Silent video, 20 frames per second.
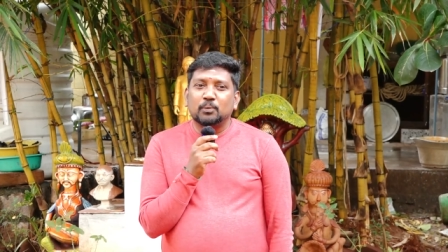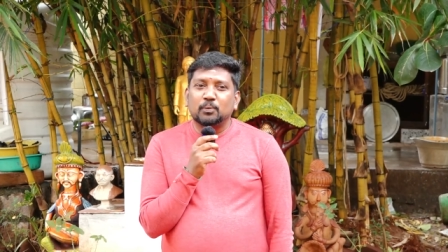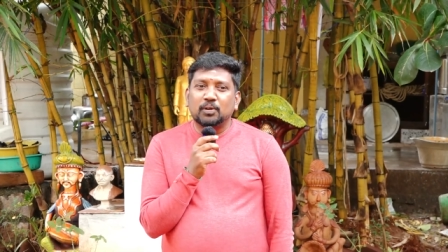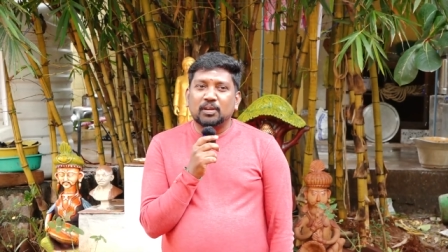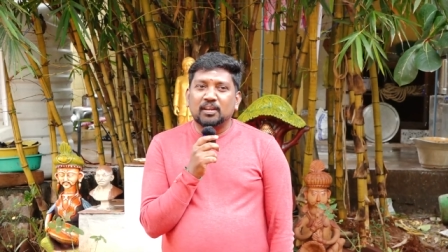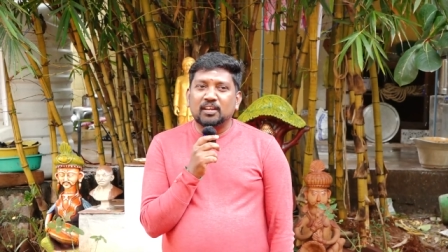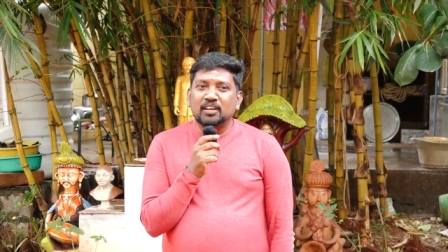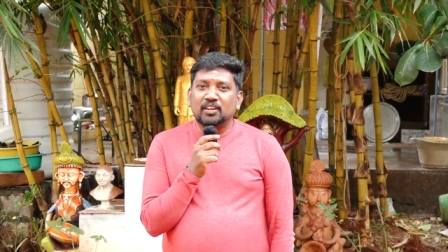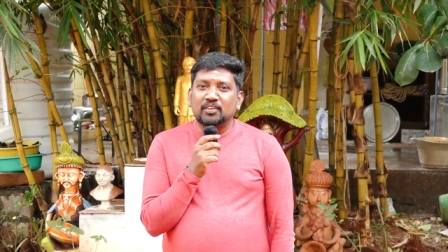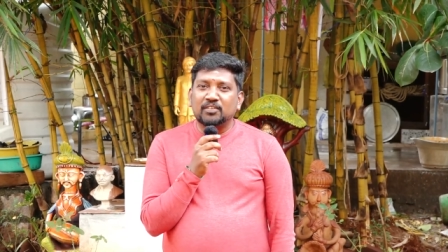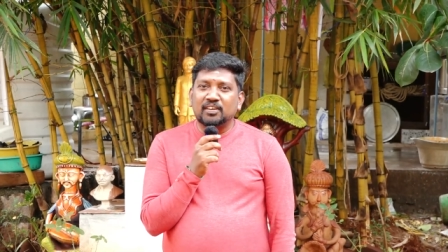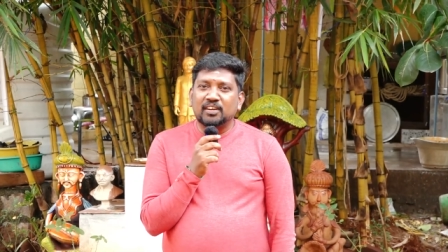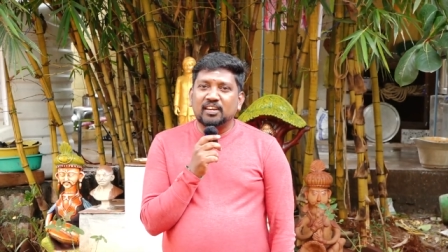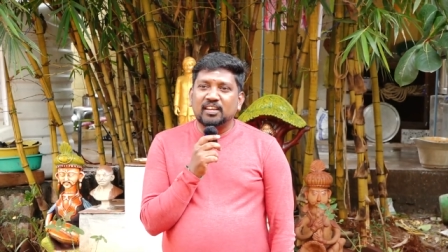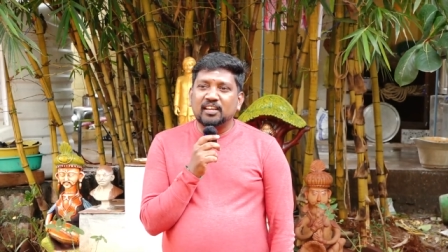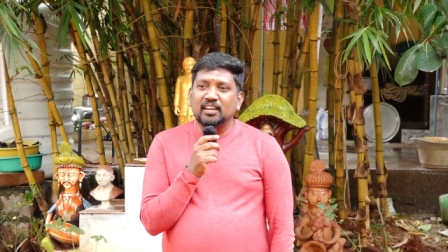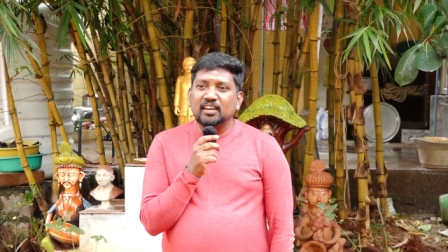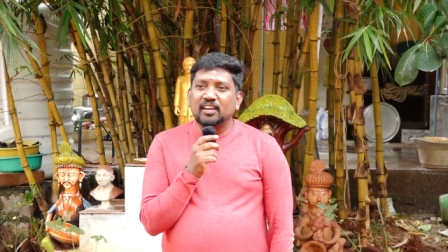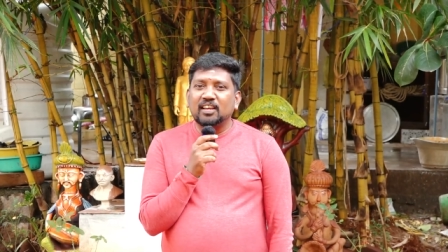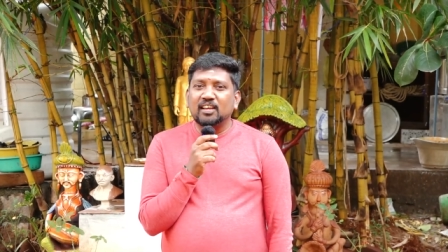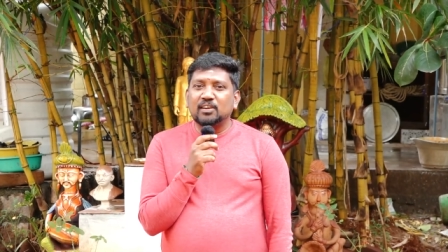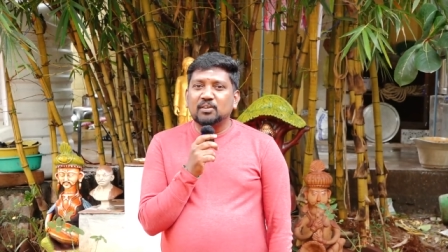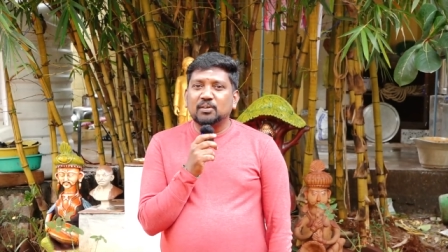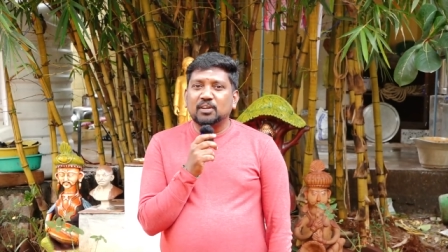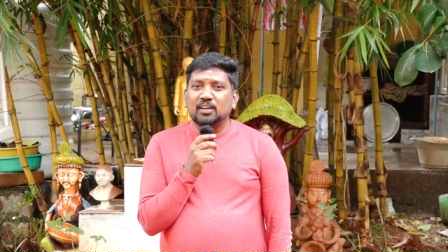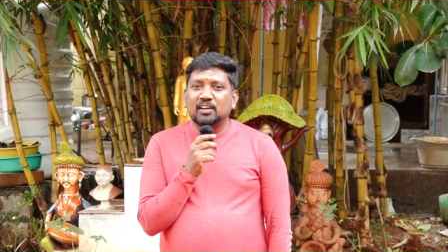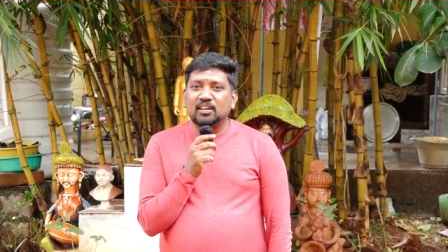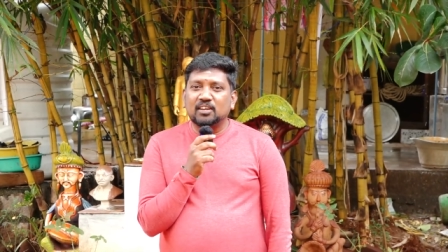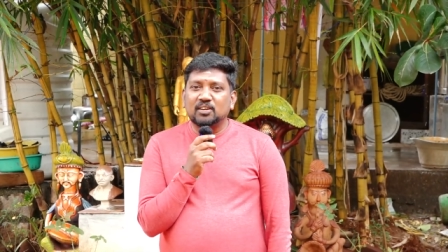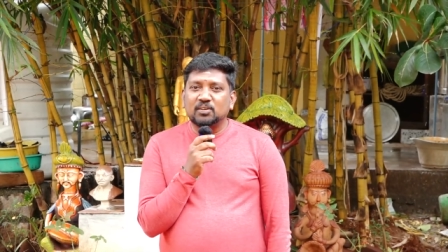உலக லெவலில்
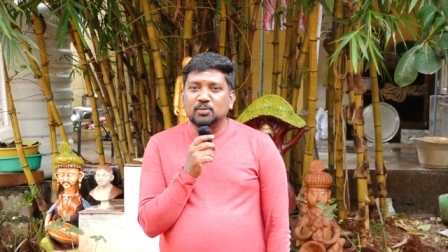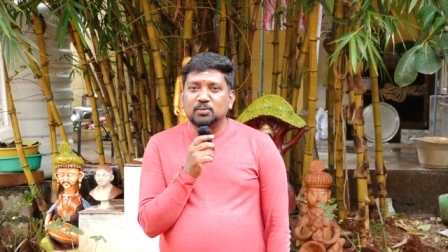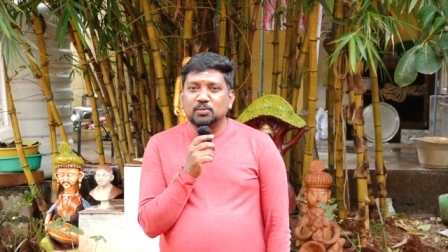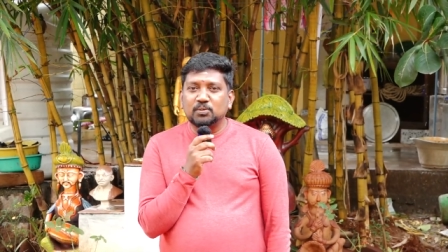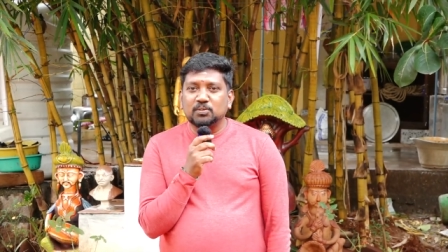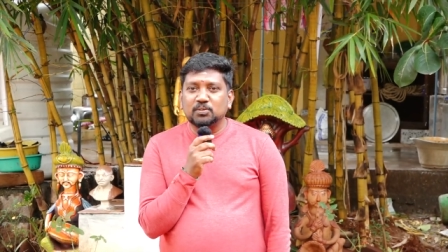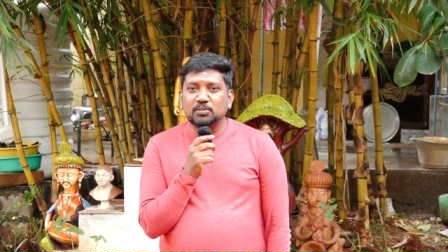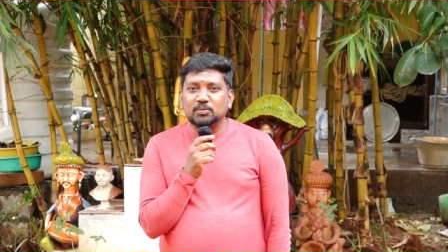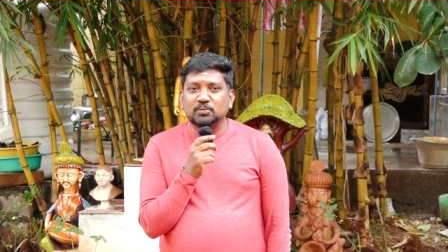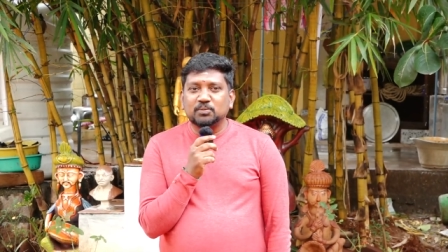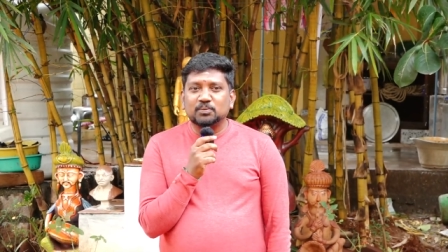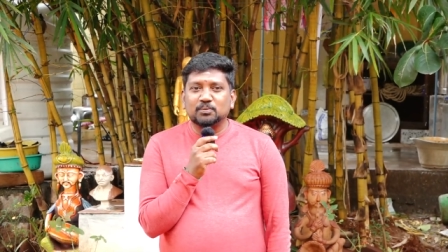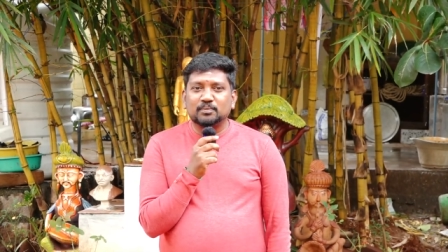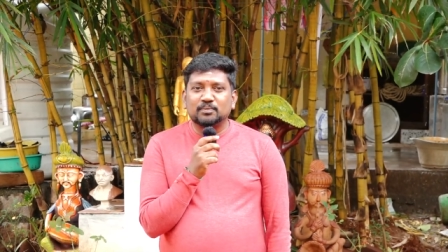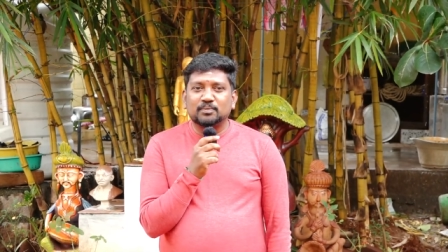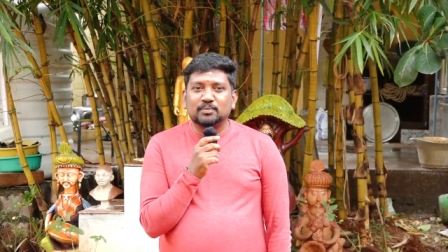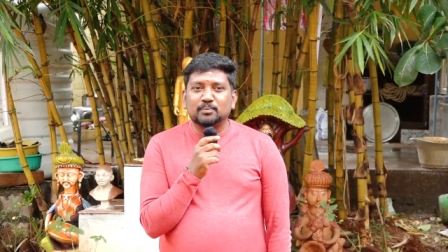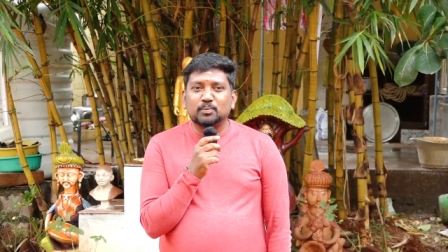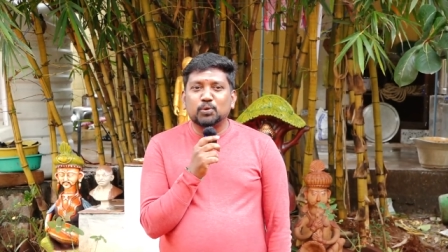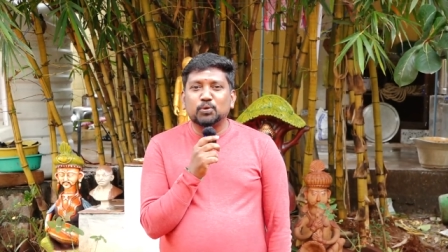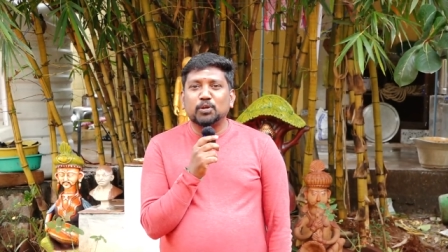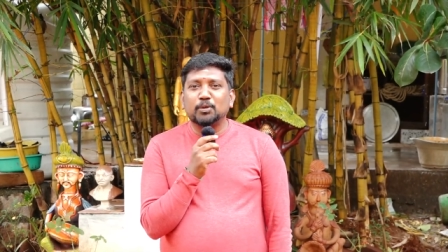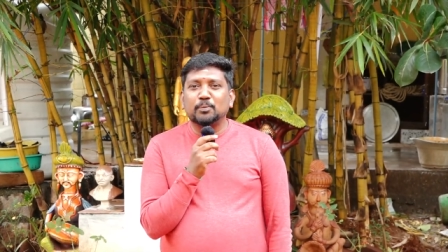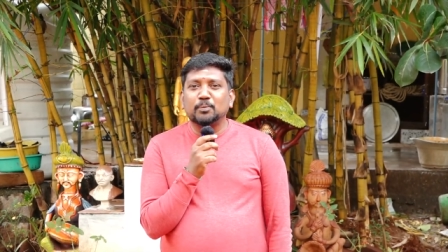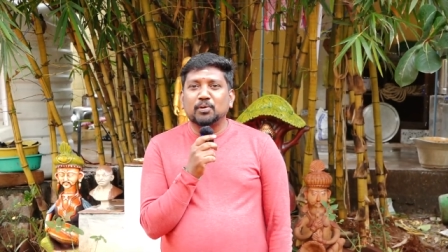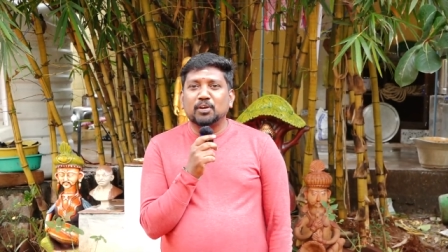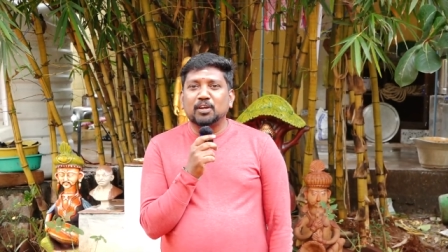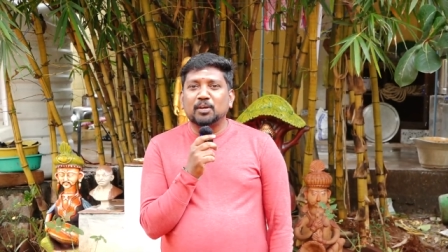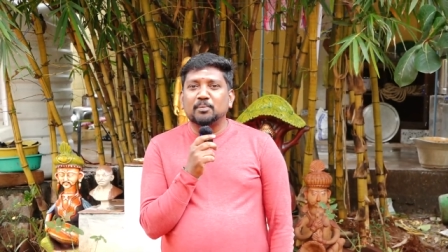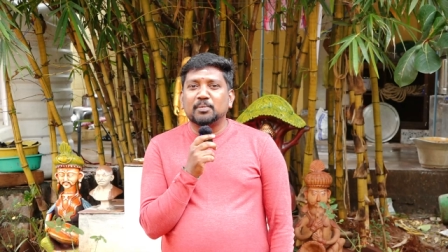எல்லோரும் நல்லா இருக்கணும் போட்டி
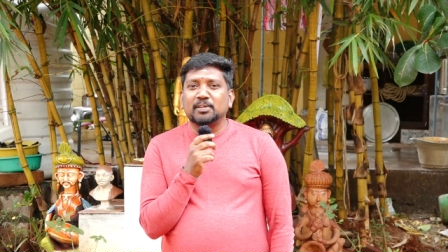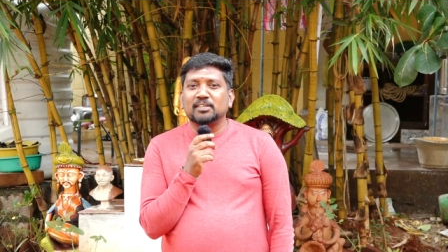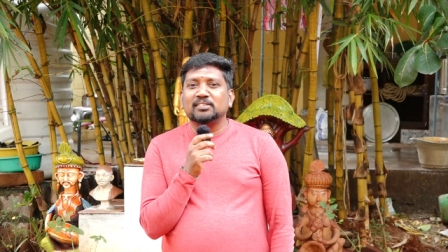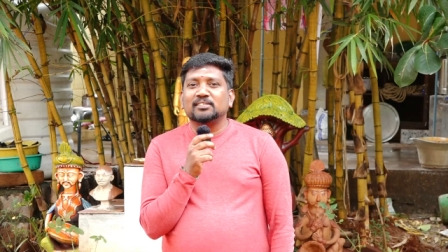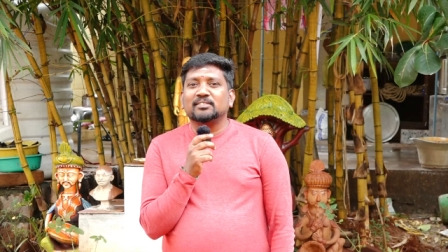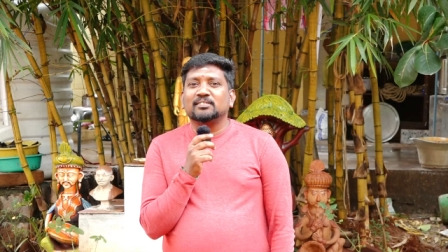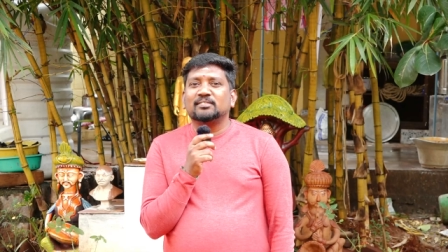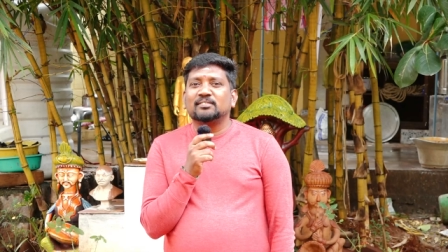போகாமல்